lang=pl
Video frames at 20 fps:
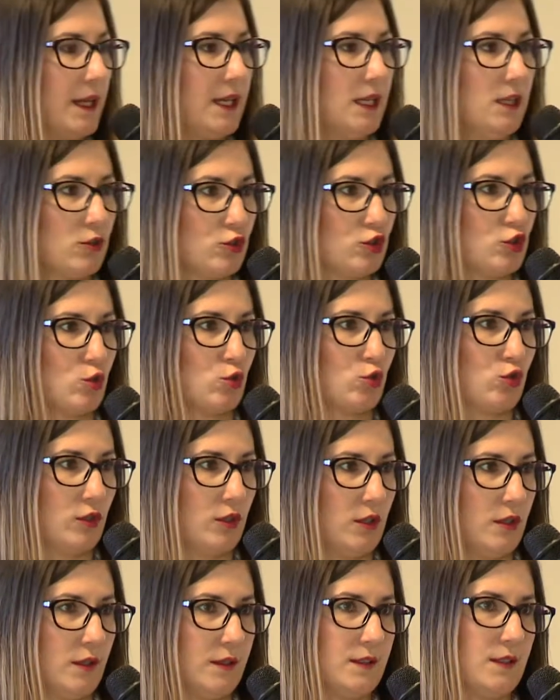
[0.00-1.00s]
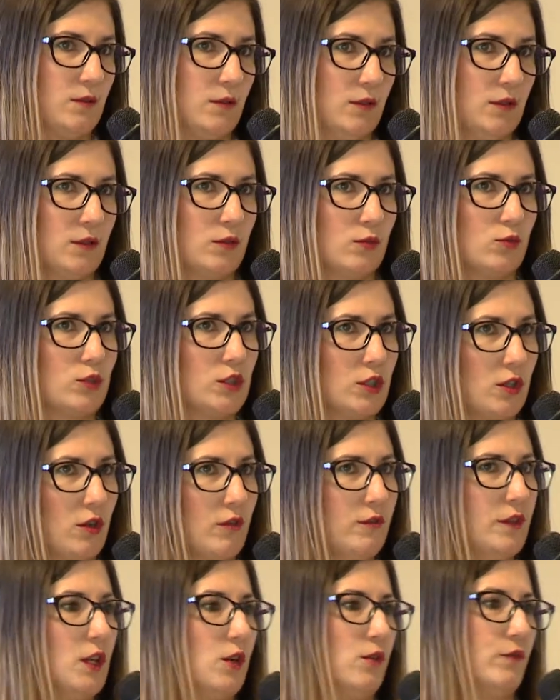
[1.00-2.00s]
ilość uży, e,
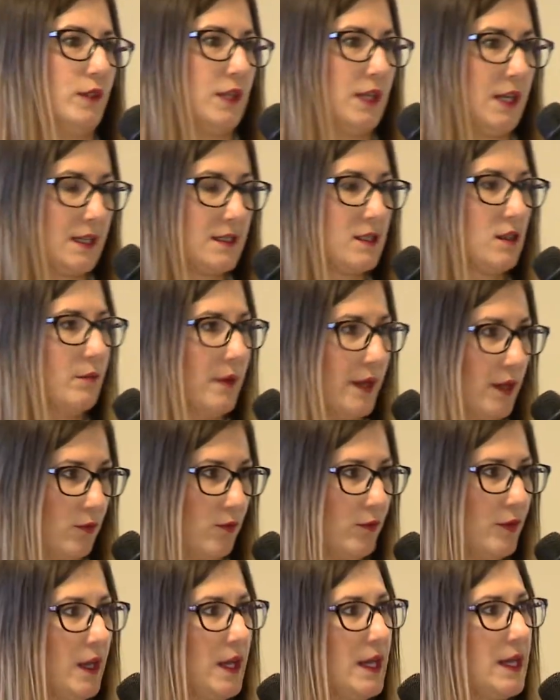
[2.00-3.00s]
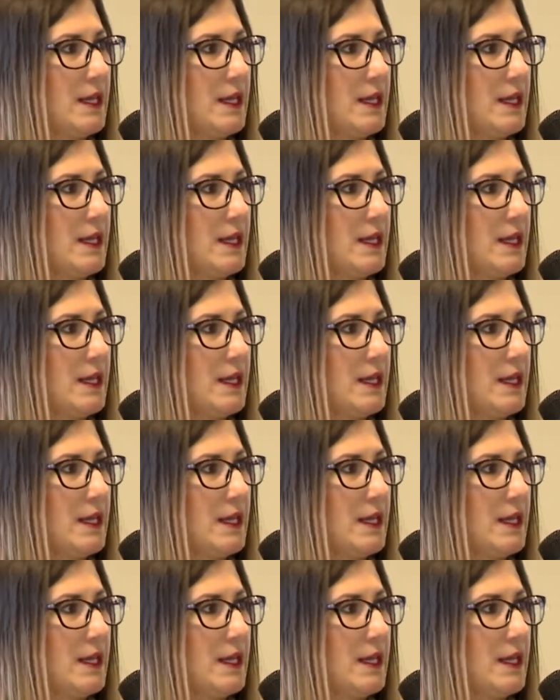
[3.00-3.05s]
użytkowników, tych customerów